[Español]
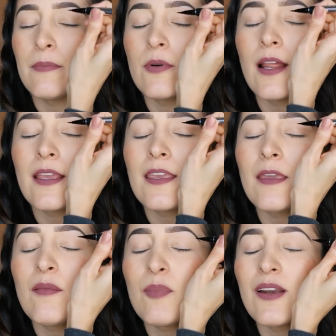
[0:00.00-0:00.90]
Por
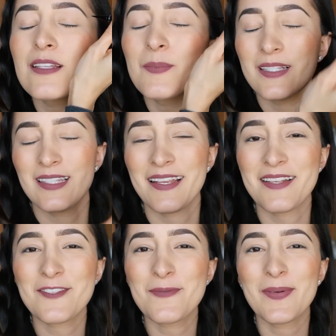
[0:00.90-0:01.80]
aquí, por las
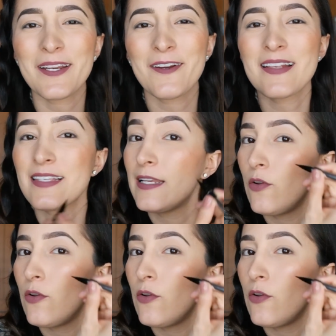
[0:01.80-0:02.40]
pestañas superiores y